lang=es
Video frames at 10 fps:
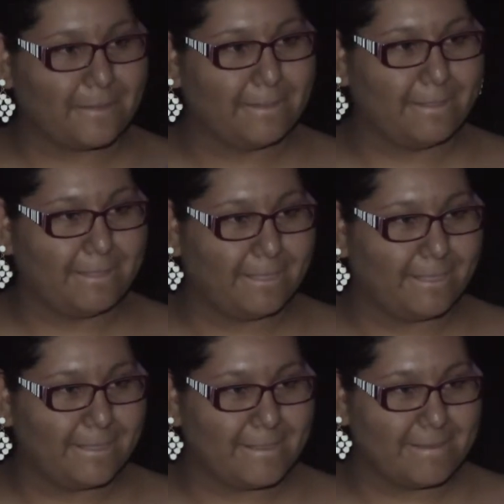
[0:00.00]
¿Lo
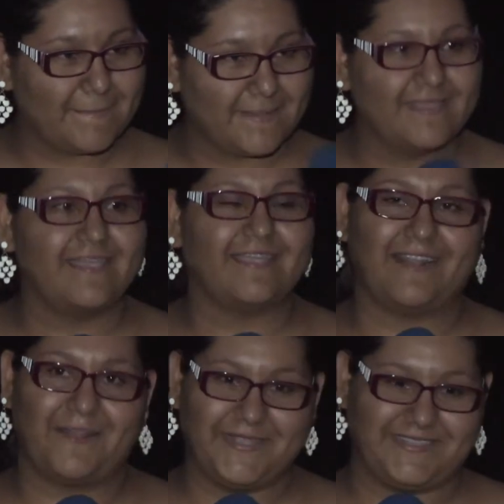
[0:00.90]
recomendaría para la siguiente?
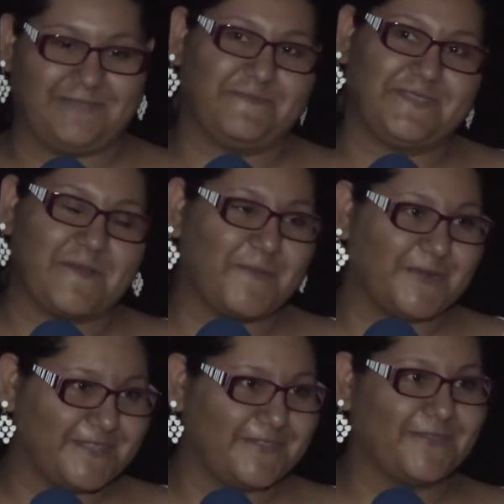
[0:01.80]
Claro que sí,
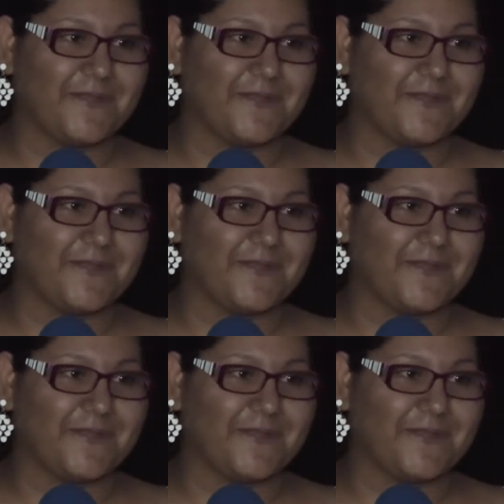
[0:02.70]
100%